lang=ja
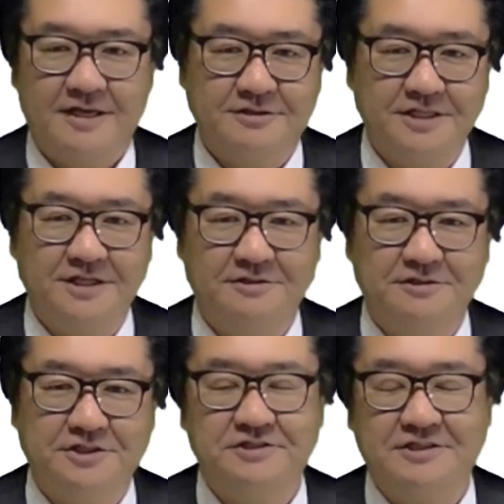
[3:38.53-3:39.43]
国
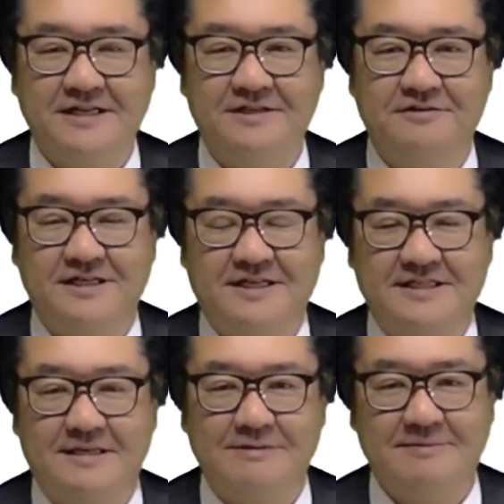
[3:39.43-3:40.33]
の習慣によって
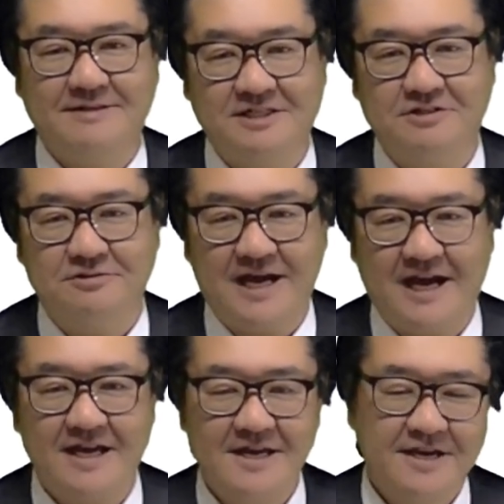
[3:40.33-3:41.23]
様々でしょう
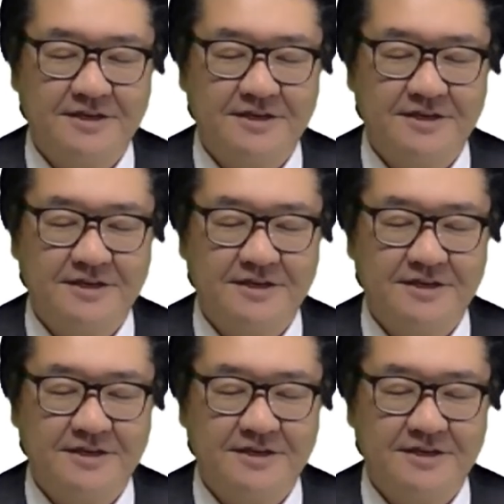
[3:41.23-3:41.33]
が